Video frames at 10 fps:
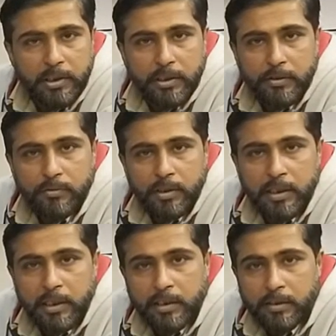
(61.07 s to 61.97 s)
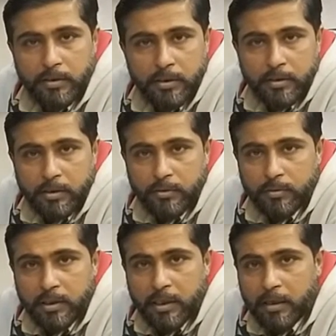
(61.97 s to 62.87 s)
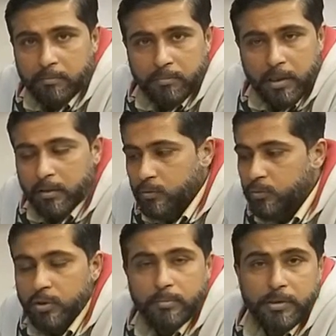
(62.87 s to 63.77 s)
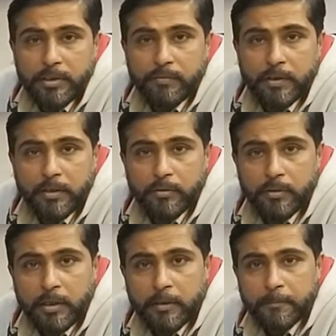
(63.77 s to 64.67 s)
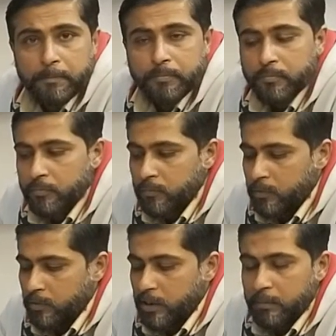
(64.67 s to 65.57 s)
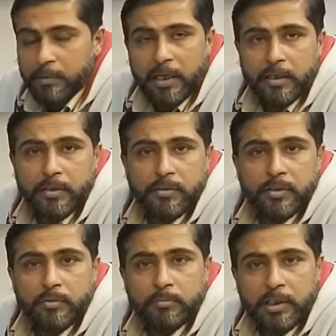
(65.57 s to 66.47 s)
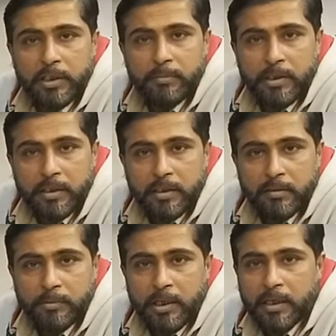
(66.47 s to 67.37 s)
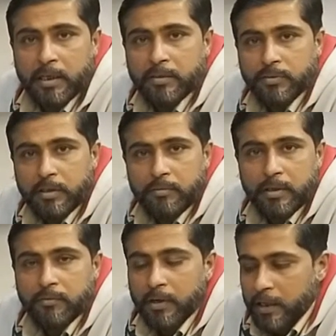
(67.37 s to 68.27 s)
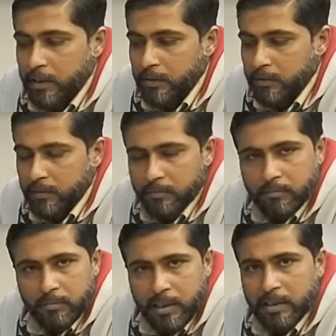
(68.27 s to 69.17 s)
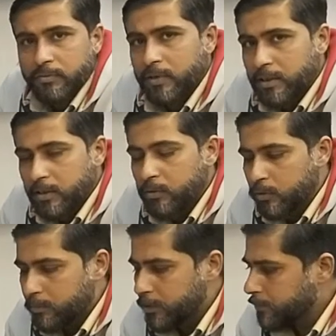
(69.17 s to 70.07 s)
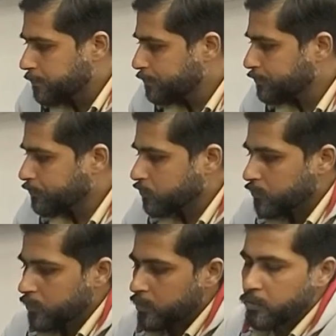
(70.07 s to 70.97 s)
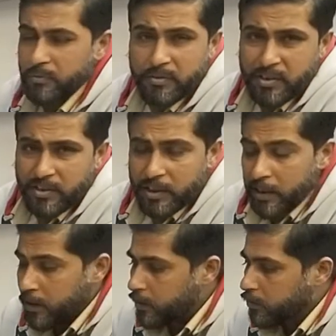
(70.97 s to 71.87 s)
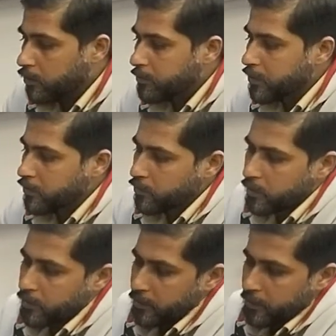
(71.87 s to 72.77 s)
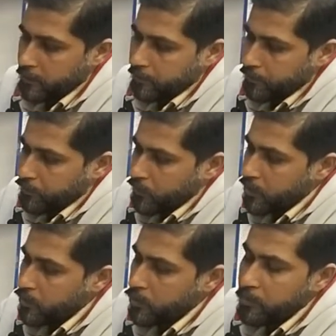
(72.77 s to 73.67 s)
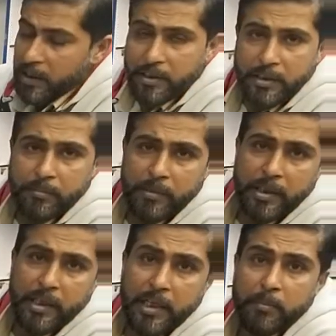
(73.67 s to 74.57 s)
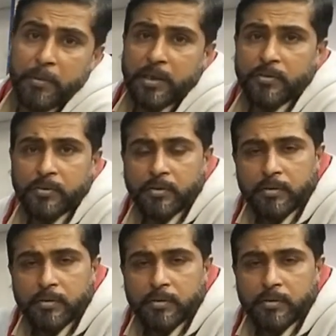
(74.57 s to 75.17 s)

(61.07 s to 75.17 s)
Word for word: भी लिखे होंगे लेकिन अंडर कंट्रोलर आपका कोई भी डिफरेंट होगा जेट ब्लैक के अंदर कोई मल्टीपल कलर में आ गया सिल्वर वाइट एक्स वाई जी कोई भी वीवर ये कॉपी कंट्रोलर्स हैं जिनको मार्केट में ए प्लस